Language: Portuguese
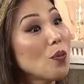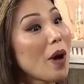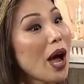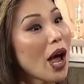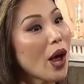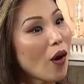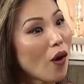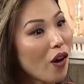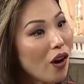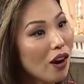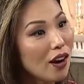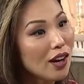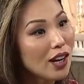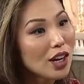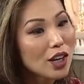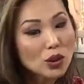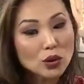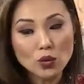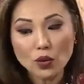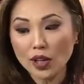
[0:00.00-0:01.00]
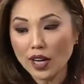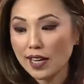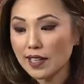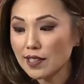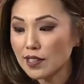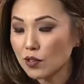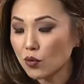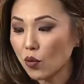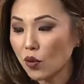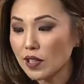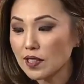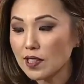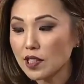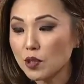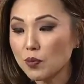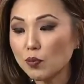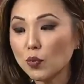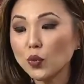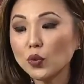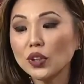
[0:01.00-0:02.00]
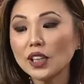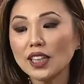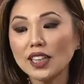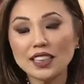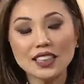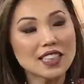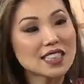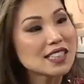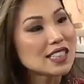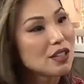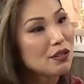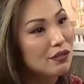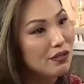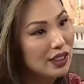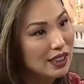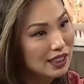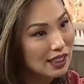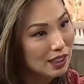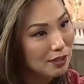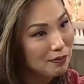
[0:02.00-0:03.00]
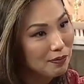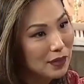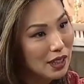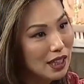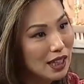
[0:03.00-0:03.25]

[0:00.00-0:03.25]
maior do que as coisas mundanas da vida.